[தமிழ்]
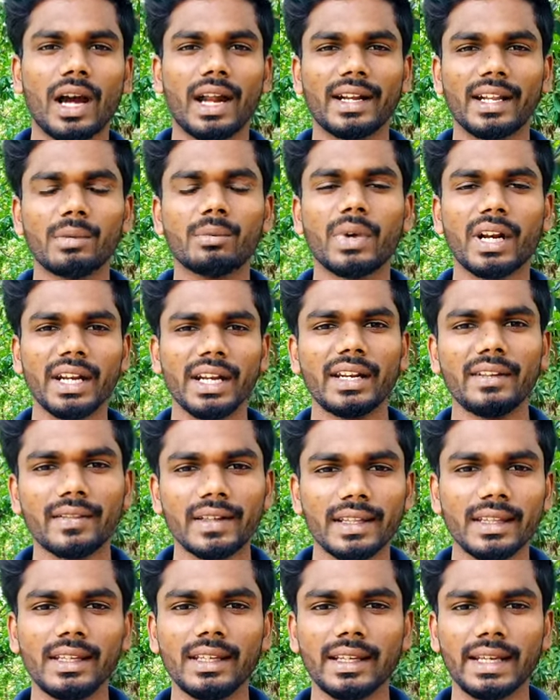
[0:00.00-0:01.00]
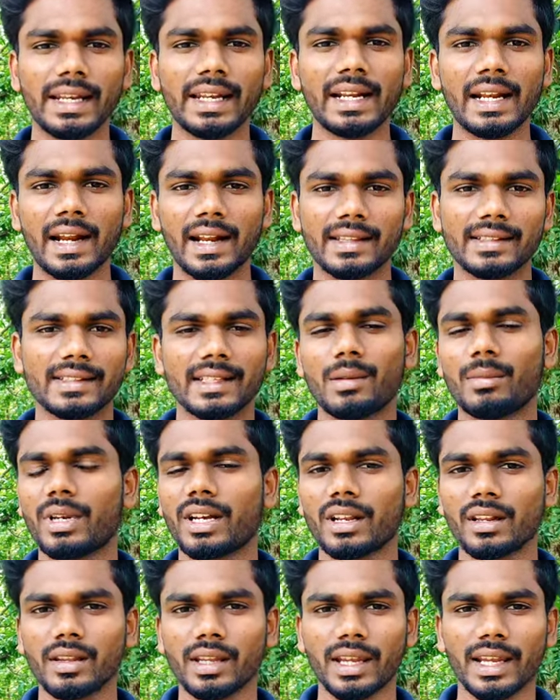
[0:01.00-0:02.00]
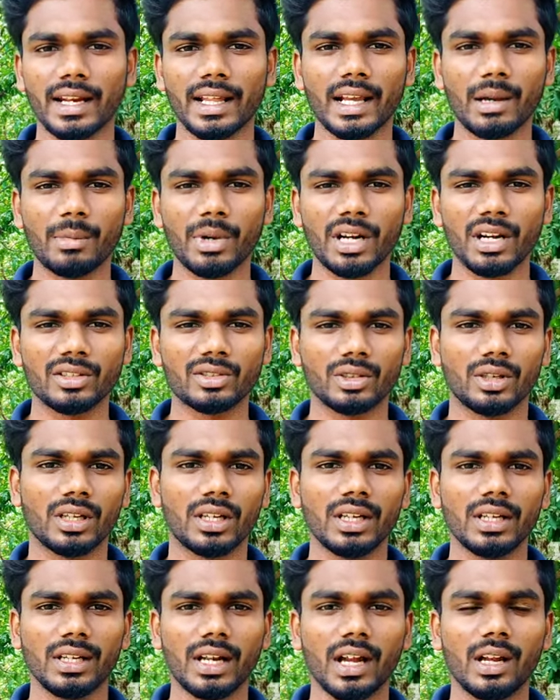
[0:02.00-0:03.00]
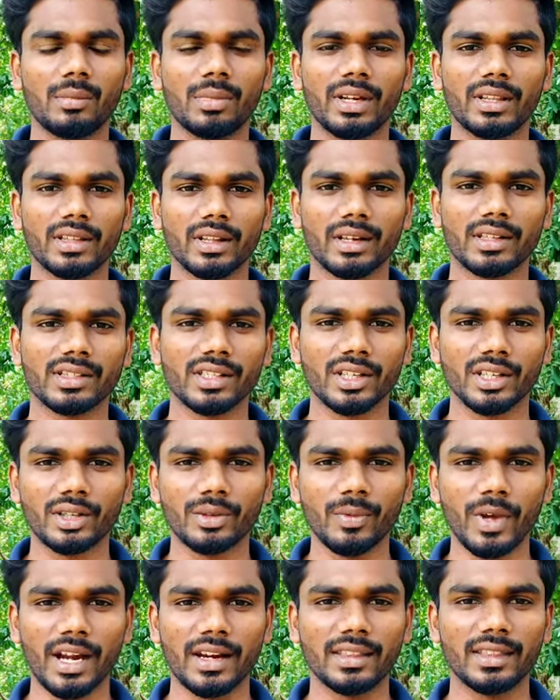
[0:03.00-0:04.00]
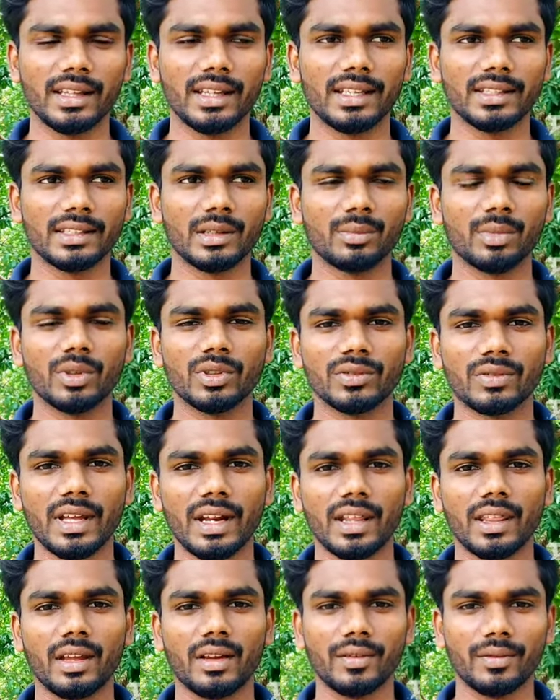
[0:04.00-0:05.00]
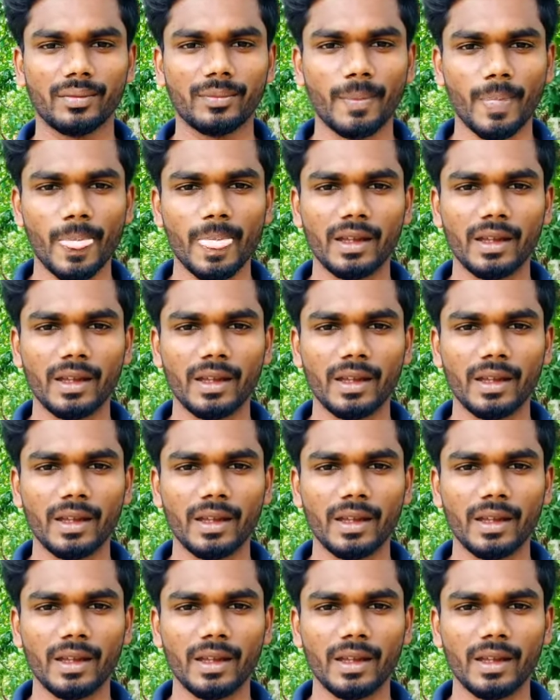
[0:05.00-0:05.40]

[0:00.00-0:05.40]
அட்டன் பண்ணிவிட்டு வந்து என்ன நடந்துச்சு அப்படின்றத கீழே கமெண்ட்டில் சொல்லுங்கள் நாலு பேர் தெரிஞ்சுக்கிட்டோம் அடுத்து சப்போஸ் வேறு ஏதாவது